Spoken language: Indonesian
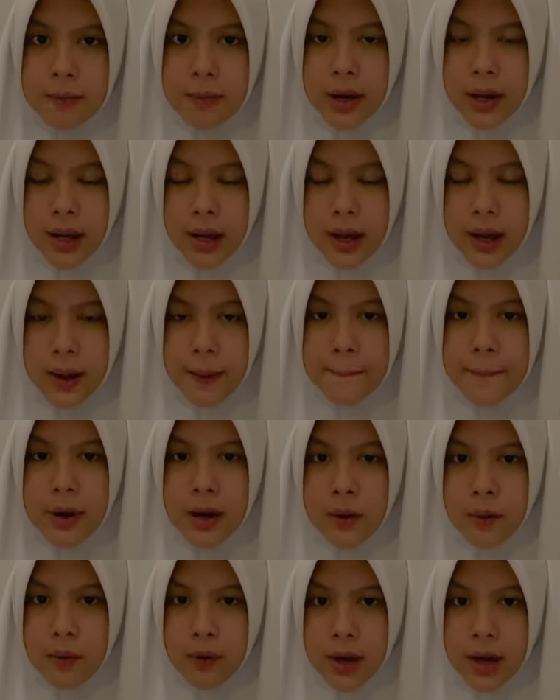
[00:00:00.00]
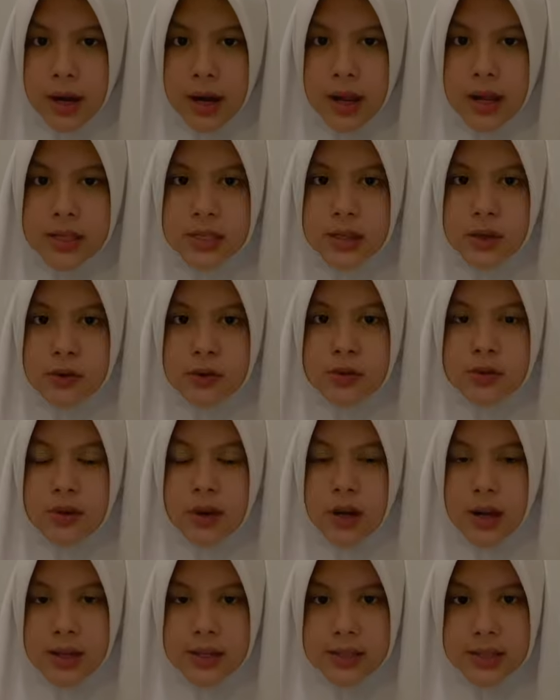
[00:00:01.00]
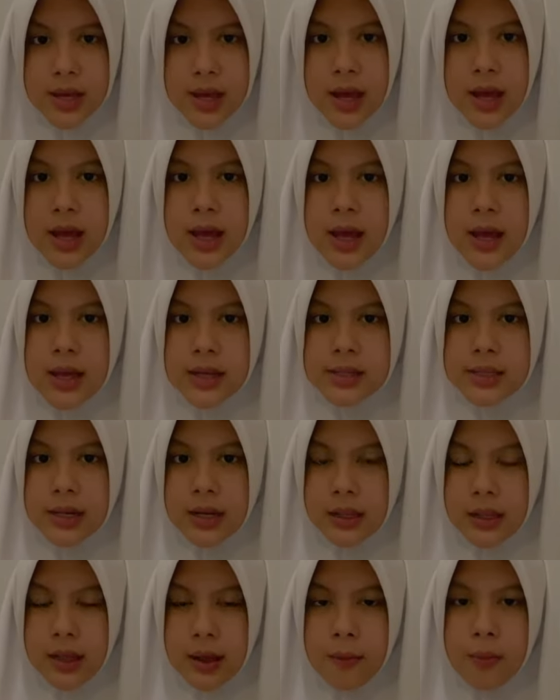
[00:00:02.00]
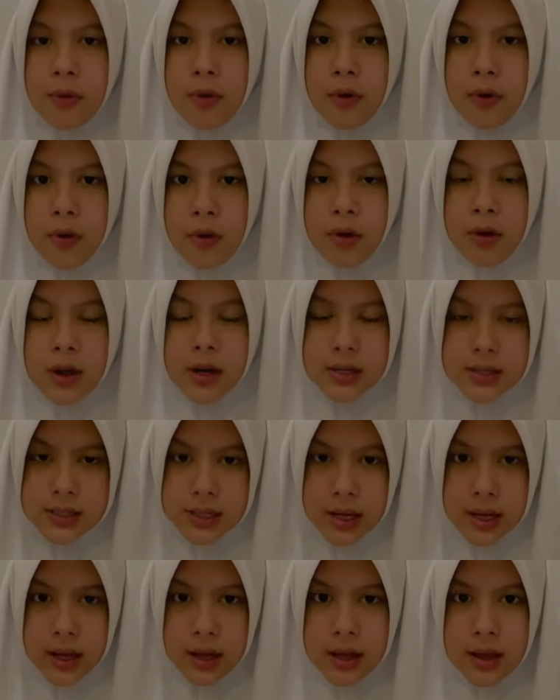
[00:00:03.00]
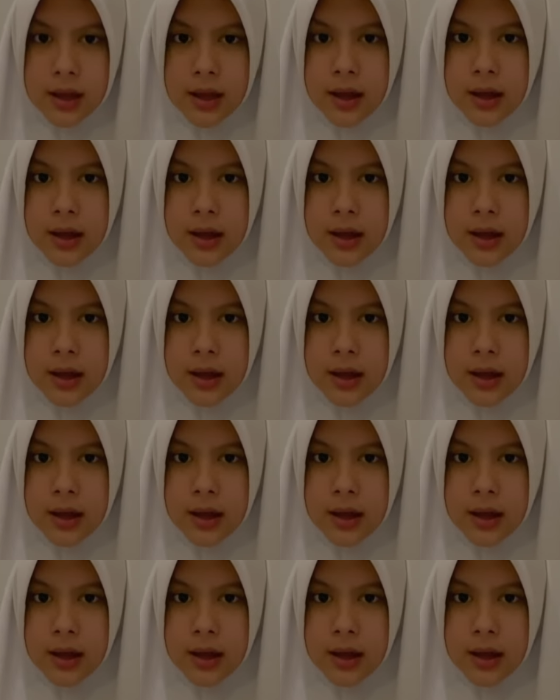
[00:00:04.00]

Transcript: mereka melakukan aksi unjuk rasa serta mogok kerja.